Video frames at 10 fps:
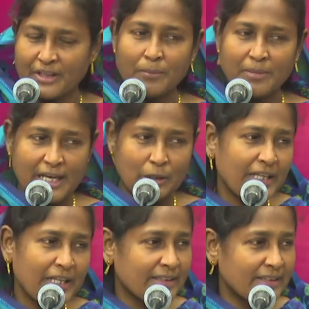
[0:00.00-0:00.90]
என்பதை
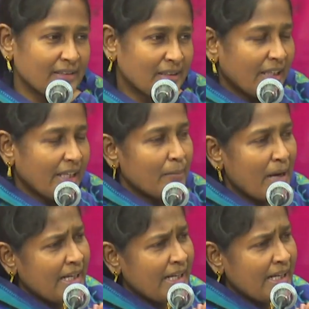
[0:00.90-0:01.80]
குறித்து நீங்கள்
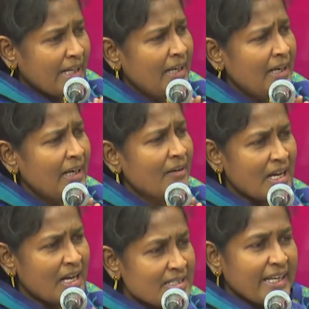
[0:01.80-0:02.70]
பைபிள் நல்லா
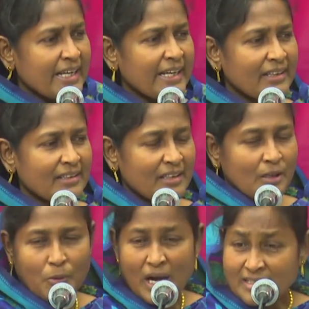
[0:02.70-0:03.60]
வாசிங்க
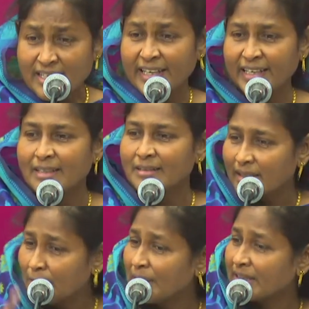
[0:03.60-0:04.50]
வாசிங்க
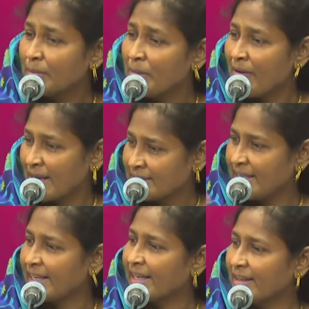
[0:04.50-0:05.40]
திரும்ப திரும்ப
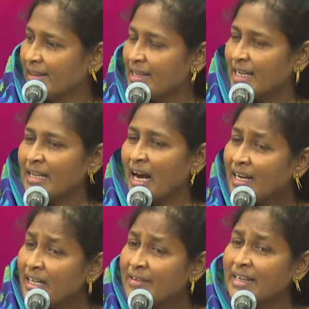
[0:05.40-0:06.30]
வாசிங்க அதில்
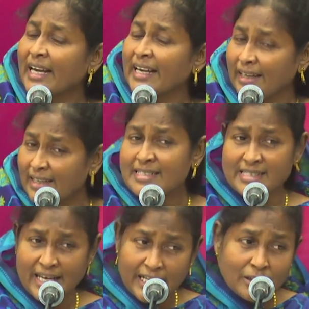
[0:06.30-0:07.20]
ஆண்டவர் நான் என்ன
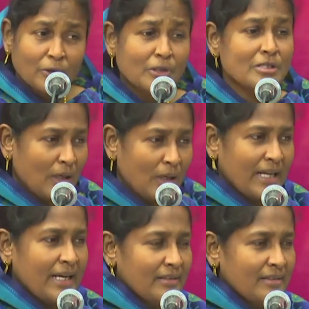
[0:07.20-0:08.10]
செய்யணும்னு
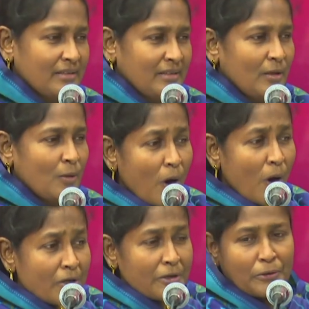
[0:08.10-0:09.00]
சொல்கிறாரு
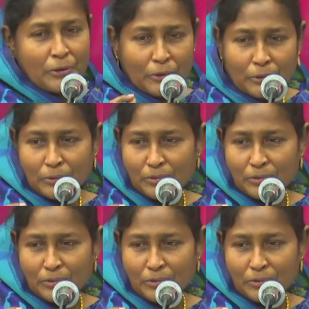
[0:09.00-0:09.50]
வாட் டு டூ